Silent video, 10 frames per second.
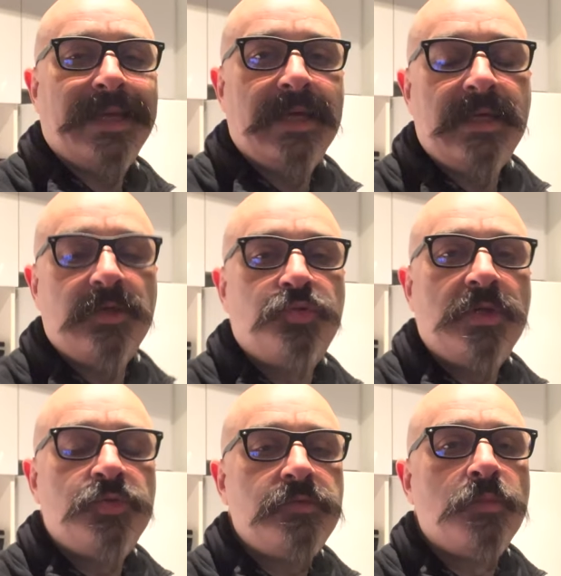et je voulais
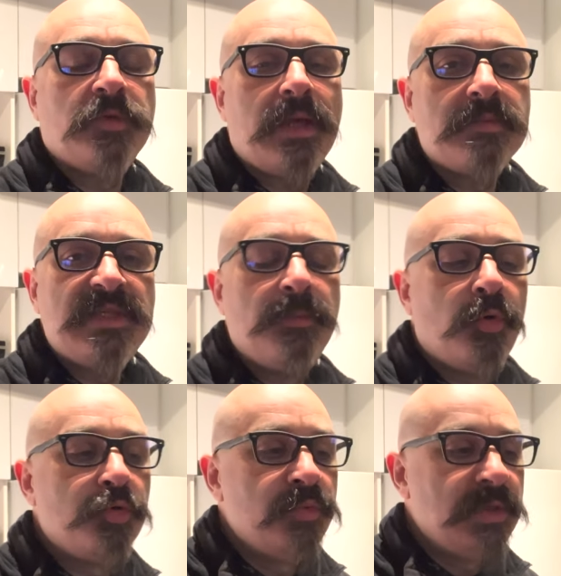juste vous montrer un petit
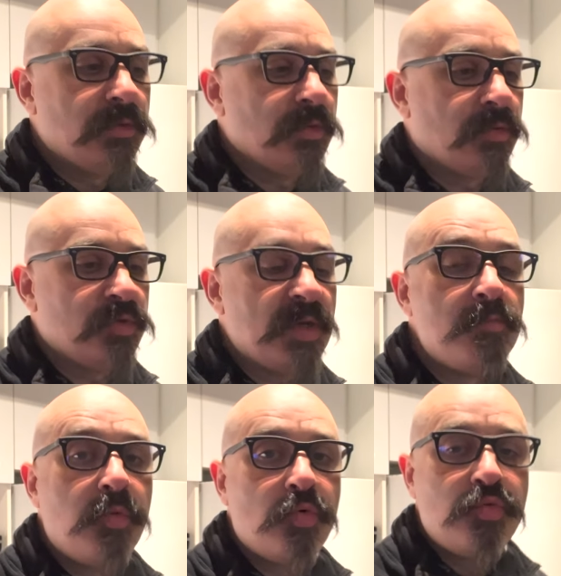produit que, j'aime
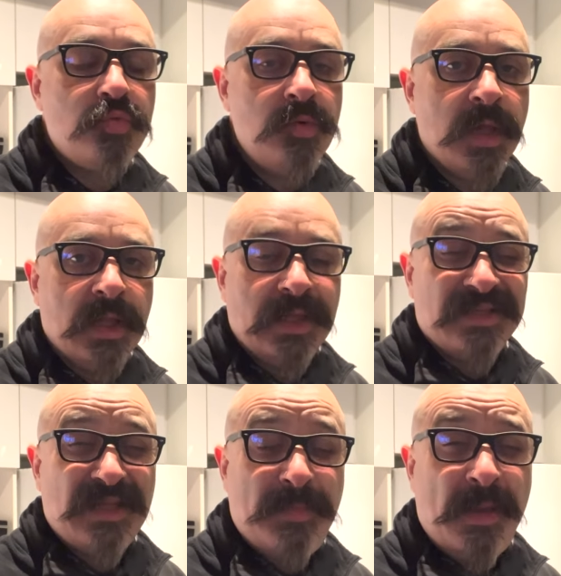beaucoup.
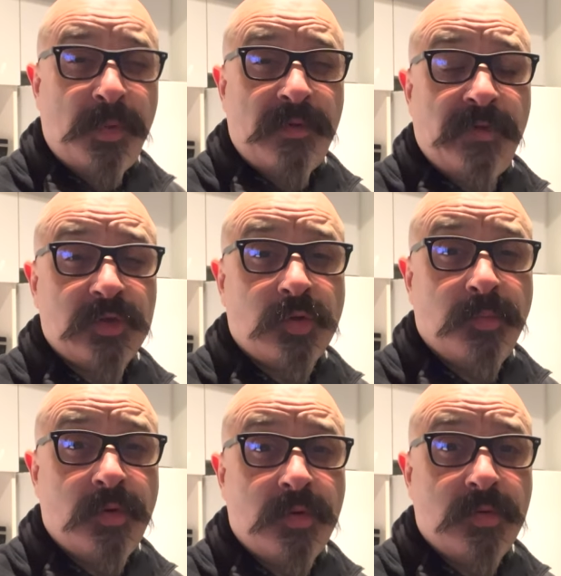C'est pas la première fois que j'en
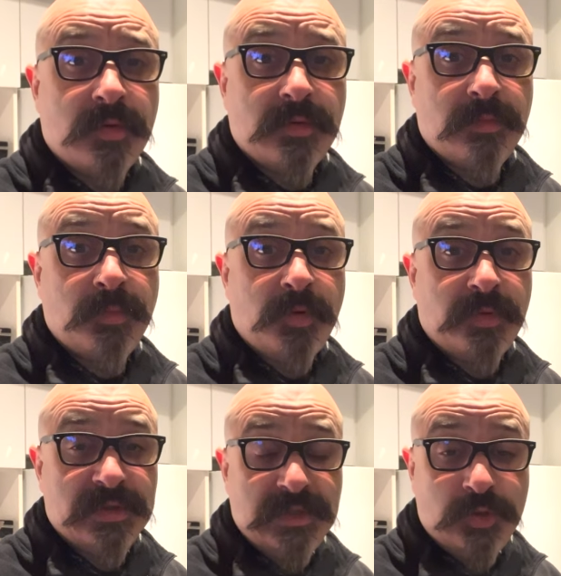prends euh,
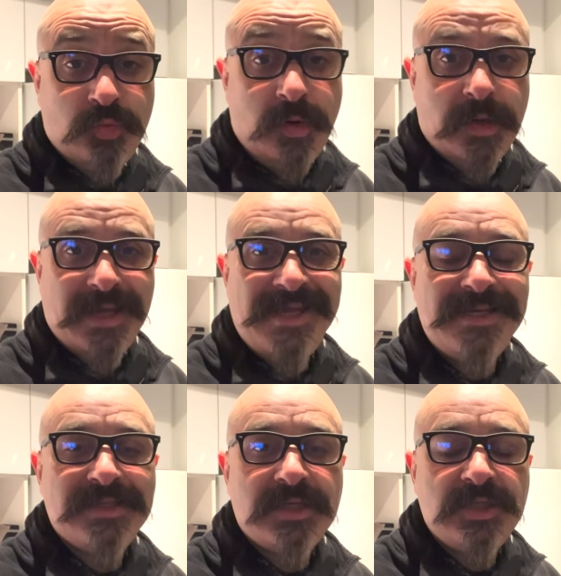pendant un séjour. Il
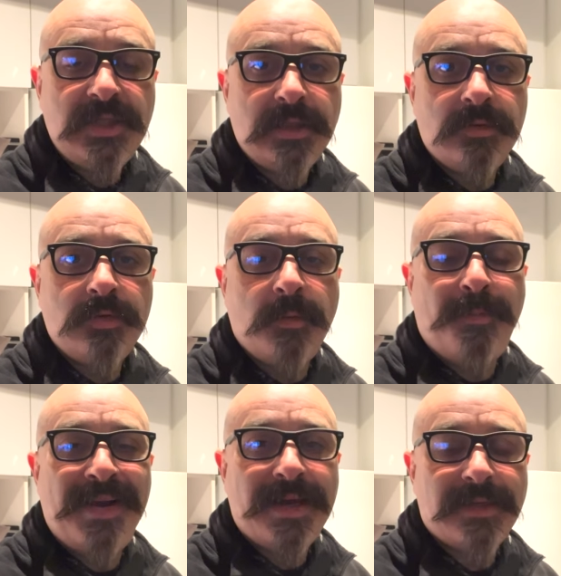s'agit d'une
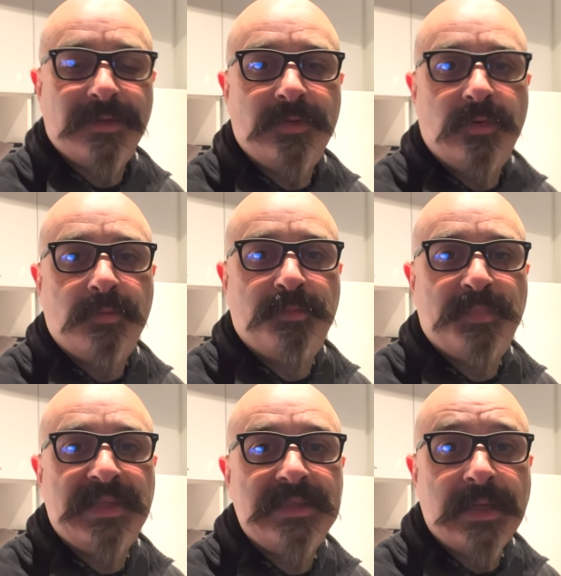plaque de
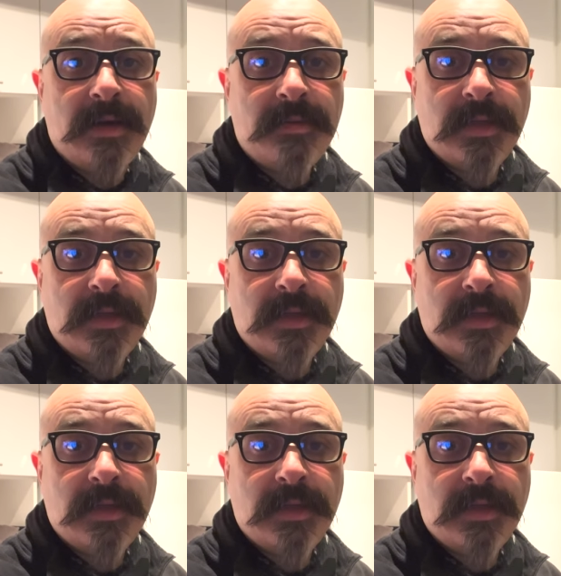pizza